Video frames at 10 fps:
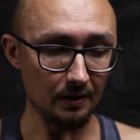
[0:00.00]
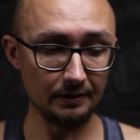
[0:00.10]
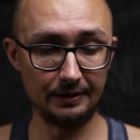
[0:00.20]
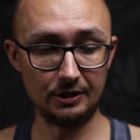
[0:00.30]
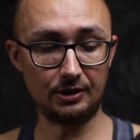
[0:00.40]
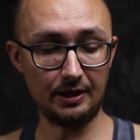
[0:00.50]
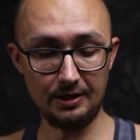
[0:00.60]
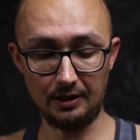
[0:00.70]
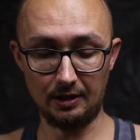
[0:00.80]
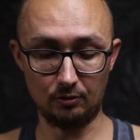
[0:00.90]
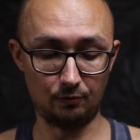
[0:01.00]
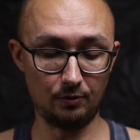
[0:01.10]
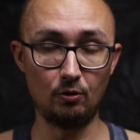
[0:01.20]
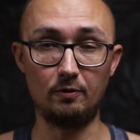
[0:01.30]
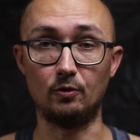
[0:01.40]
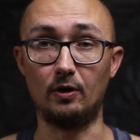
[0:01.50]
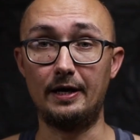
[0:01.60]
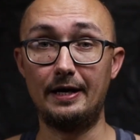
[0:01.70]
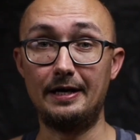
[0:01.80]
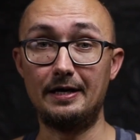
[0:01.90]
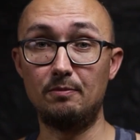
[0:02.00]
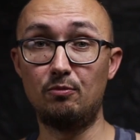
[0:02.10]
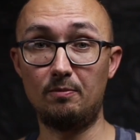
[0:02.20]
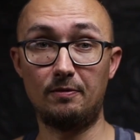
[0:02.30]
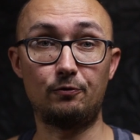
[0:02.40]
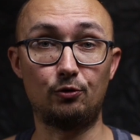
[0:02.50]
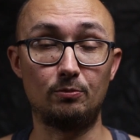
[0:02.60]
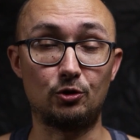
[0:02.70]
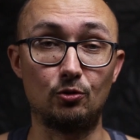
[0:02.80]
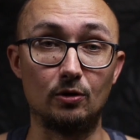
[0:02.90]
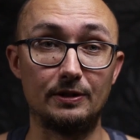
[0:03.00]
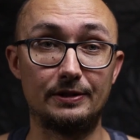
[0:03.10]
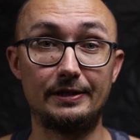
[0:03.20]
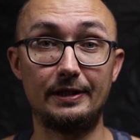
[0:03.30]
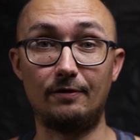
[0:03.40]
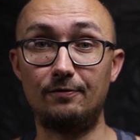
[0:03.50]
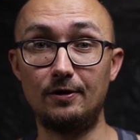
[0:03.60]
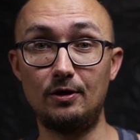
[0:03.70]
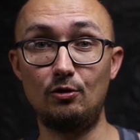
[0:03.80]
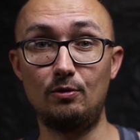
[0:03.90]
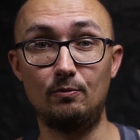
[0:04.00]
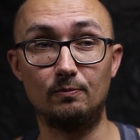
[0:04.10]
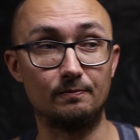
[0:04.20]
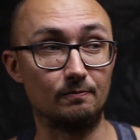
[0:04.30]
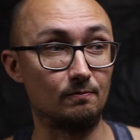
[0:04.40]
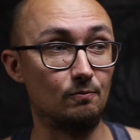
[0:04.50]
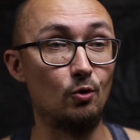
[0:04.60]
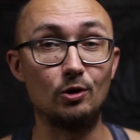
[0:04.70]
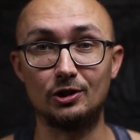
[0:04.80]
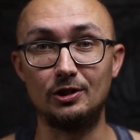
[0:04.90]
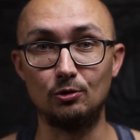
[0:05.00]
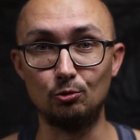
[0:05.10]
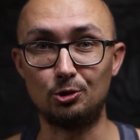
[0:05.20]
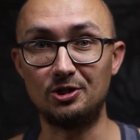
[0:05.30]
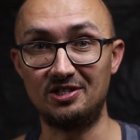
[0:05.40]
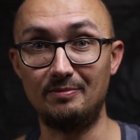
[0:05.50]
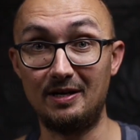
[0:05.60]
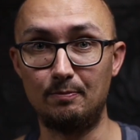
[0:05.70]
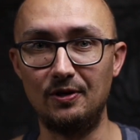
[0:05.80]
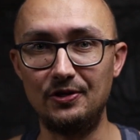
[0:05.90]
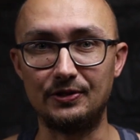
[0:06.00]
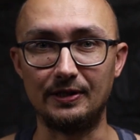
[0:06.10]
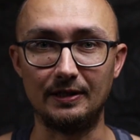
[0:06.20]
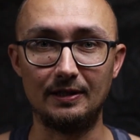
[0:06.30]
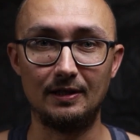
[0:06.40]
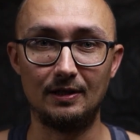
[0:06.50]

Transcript: значит, одел я эту фиговину, и бомба в том, что с этой фигней можно и нужно снимать близко.